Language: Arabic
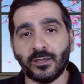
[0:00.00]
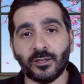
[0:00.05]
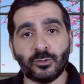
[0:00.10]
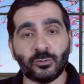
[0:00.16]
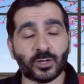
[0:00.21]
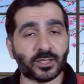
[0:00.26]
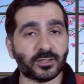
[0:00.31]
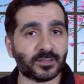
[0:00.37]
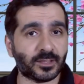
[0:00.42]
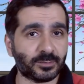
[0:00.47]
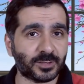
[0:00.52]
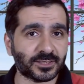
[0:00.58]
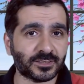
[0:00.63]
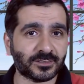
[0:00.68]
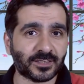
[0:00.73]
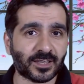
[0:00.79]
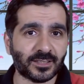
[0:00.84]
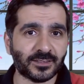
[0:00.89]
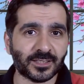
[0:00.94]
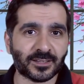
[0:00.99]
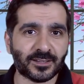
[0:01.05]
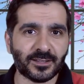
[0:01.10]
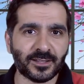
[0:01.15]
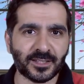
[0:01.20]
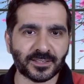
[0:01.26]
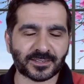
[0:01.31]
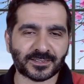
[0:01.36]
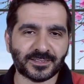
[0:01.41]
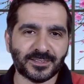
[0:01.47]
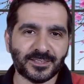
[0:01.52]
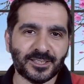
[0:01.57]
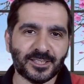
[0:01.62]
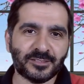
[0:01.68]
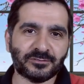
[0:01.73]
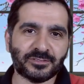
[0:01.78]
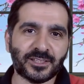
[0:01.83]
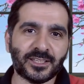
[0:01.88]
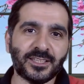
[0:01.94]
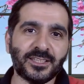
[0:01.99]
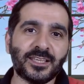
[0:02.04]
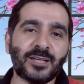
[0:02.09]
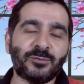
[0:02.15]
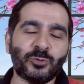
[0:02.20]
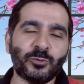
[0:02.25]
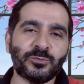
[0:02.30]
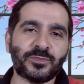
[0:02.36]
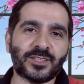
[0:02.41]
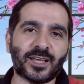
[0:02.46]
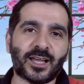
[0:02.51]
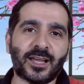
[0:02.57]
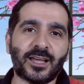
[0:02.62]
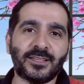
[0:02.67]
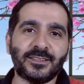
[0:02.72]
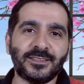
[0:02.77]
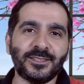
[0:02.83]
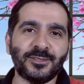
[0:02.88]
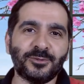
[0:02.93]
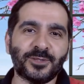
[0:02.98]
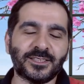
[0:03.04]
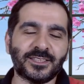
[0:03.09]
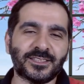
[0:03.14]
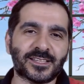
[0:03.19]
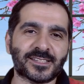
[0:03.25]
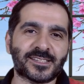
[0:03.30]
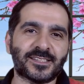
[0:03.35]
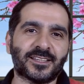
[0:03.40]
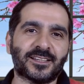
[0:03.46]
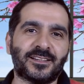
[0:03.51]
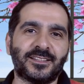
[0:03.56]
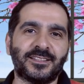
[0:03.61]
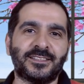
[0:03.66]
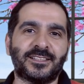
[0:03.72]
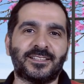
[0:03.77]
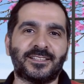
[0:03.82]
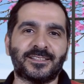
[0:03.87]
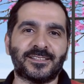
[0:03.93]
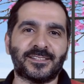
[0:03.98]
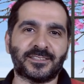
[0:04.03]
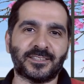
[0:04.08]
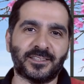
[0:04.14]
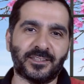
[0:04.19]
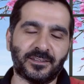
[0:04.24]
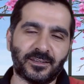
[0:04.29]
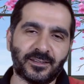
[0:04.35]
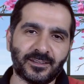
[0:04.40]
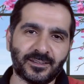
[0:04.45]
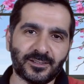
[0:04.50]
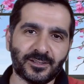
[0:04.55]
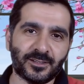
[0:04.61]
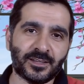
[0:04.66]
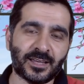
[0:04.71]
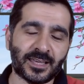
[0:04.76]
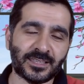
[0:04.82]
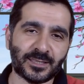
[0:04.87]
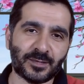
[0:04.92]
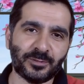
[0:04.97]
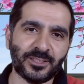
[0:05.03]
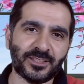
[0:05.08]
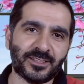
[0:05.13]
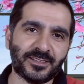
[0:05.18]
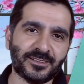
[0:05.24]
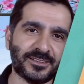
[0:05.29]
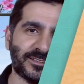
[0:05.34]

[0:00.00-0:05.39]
وكتابة التعليقات فهي ممتعة لي وللأصدقاء الآخرين هيا بنا